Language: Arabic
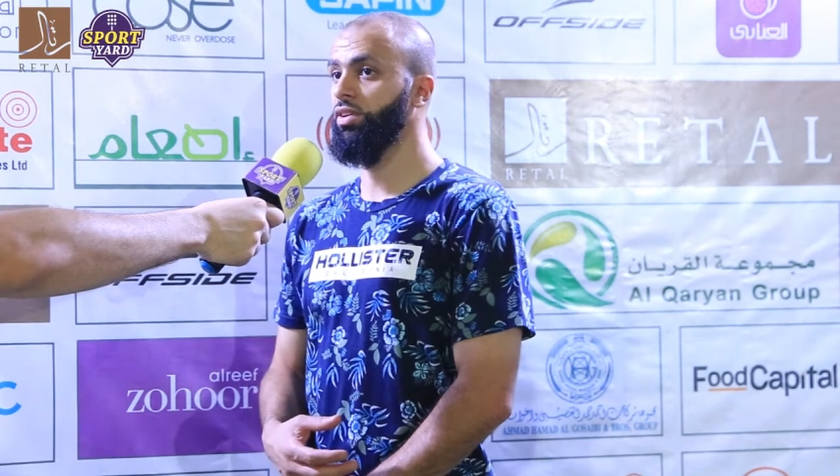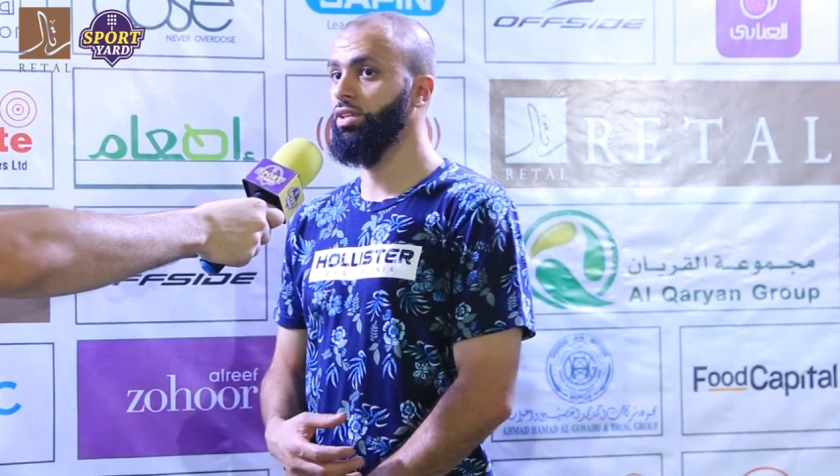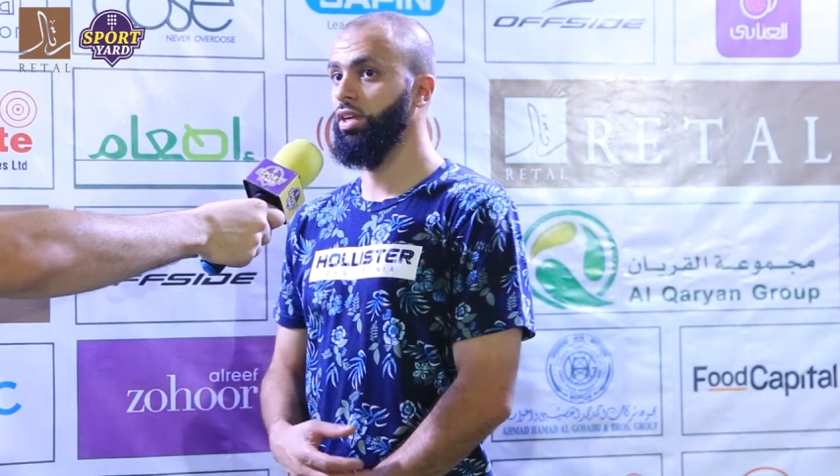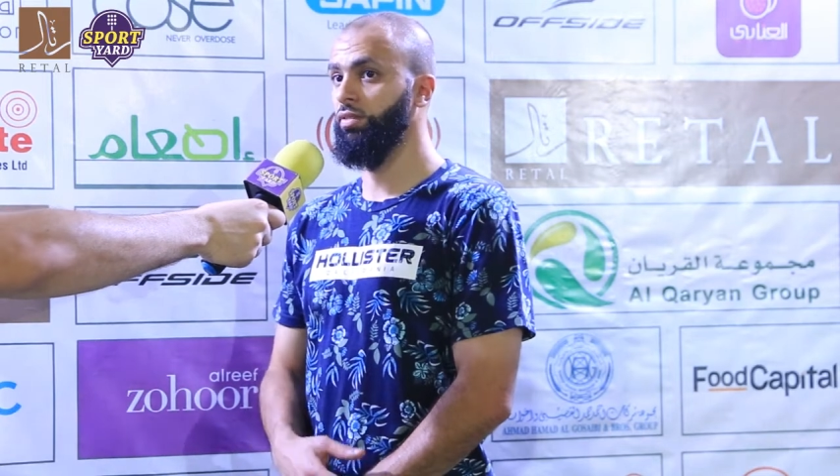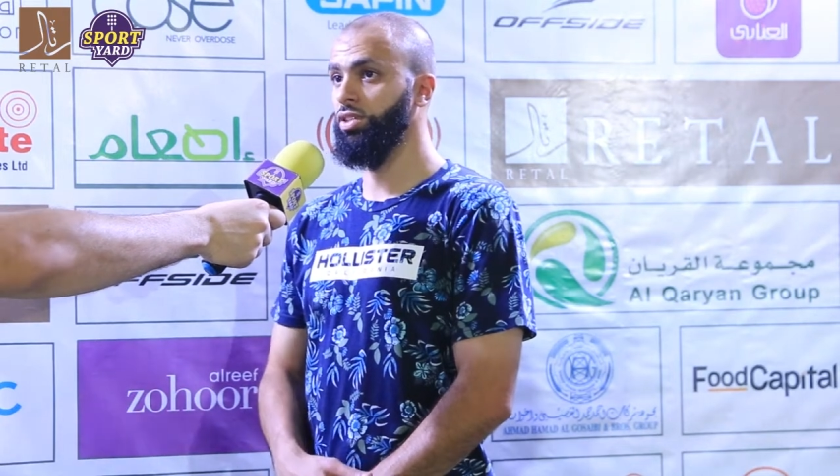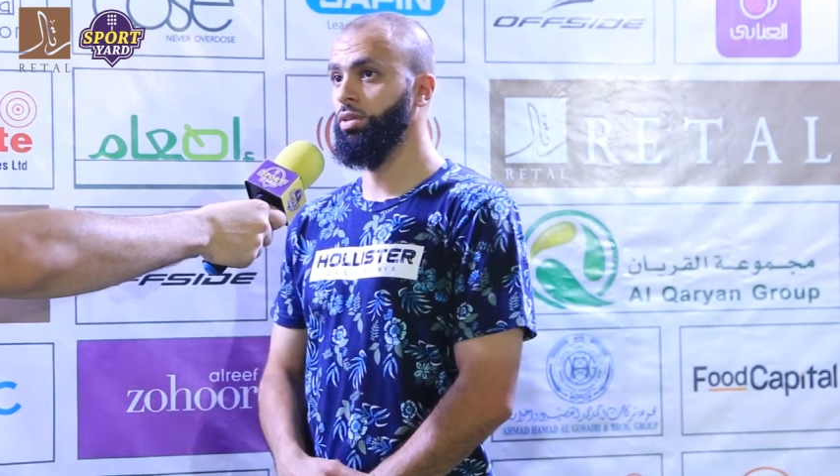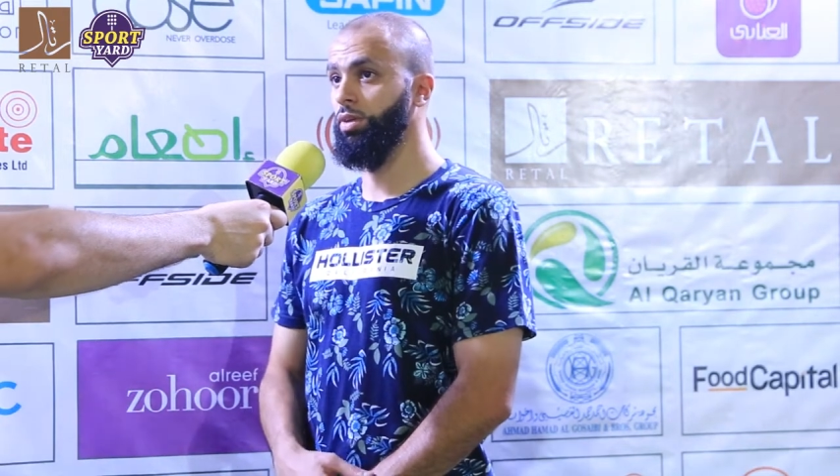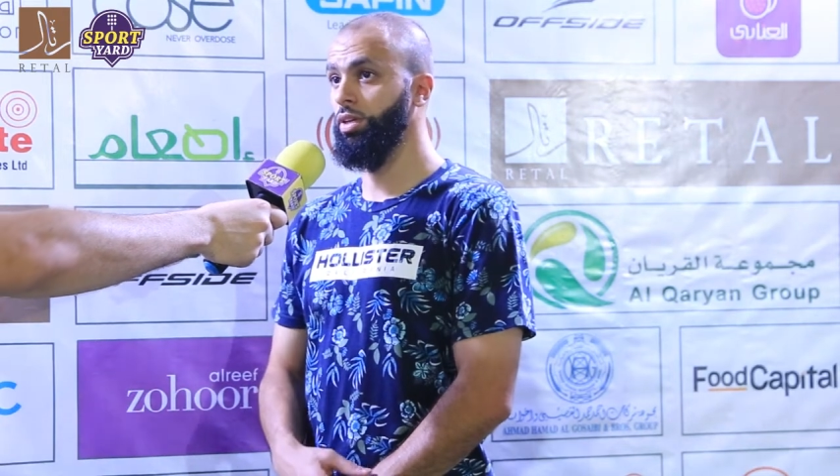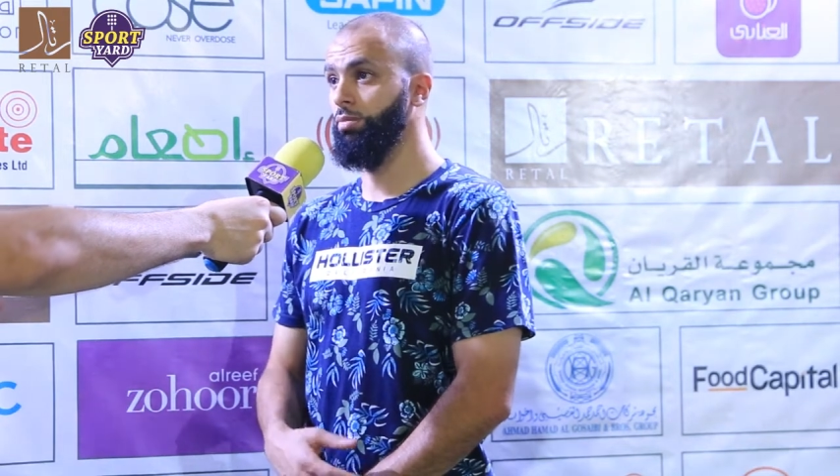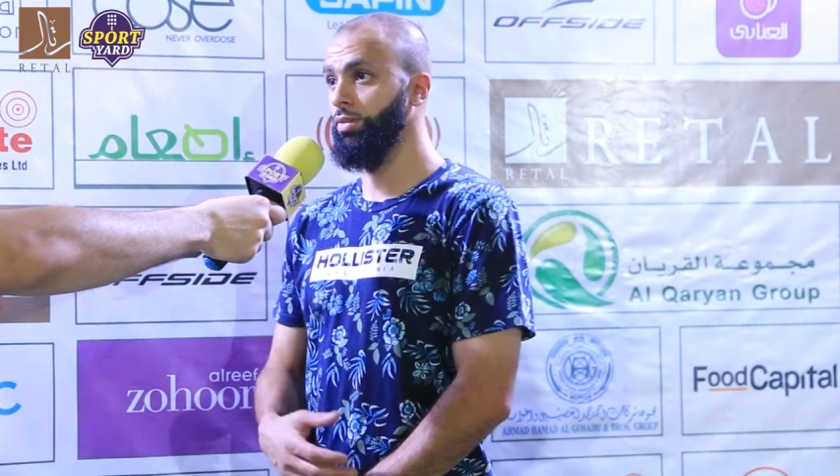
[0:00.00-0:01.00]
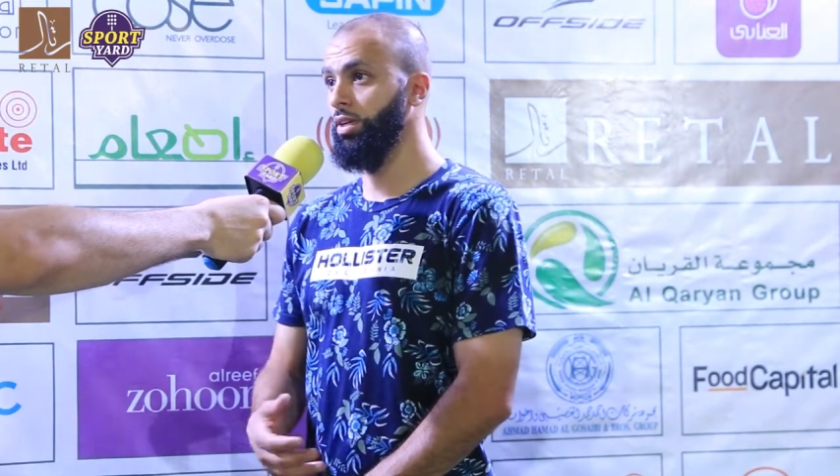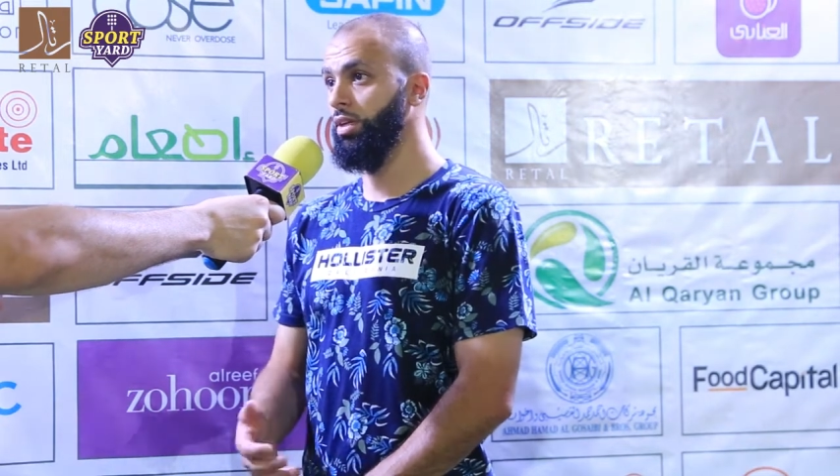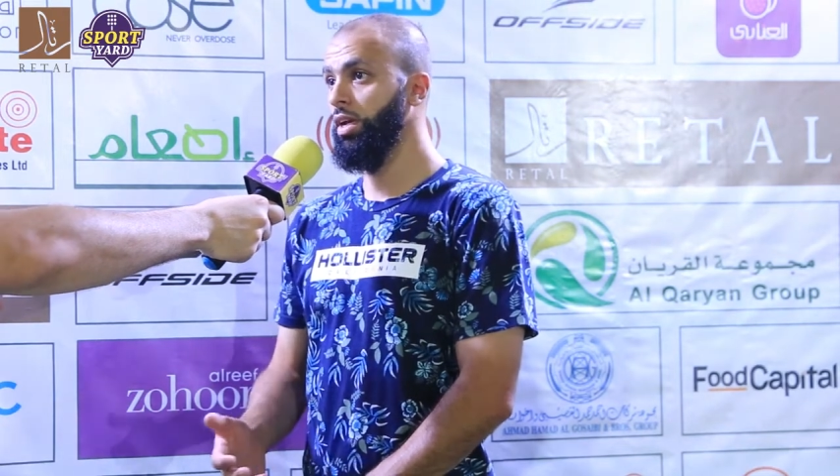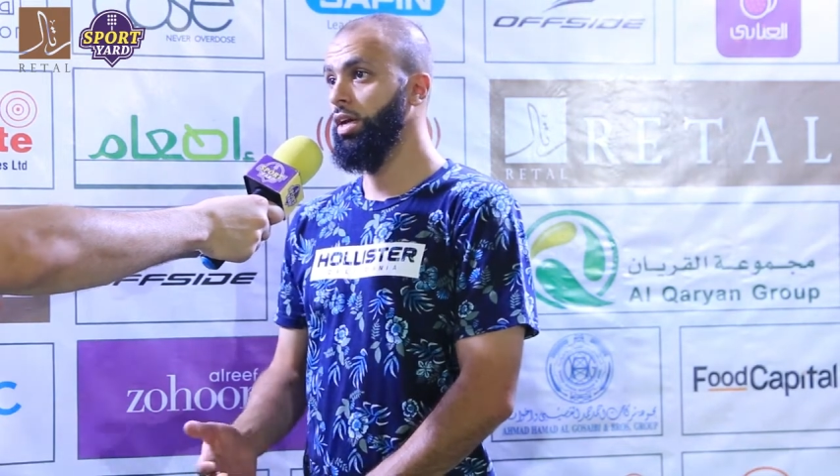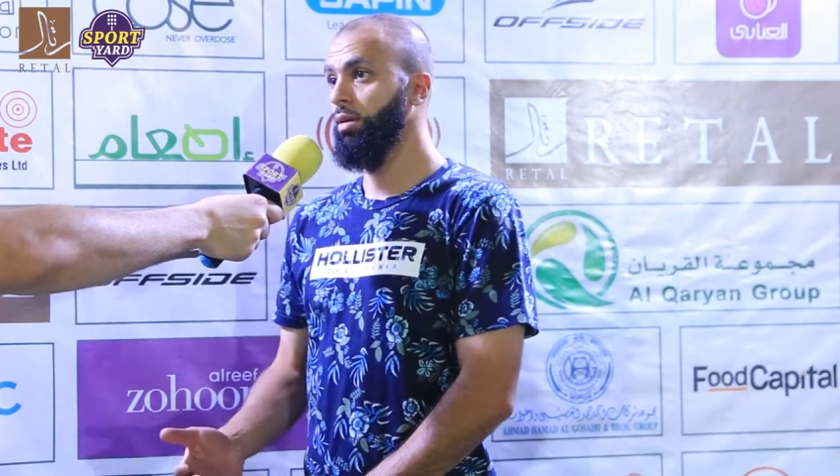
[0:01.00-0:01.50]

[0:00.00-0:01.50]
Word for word: في تنافس كبير من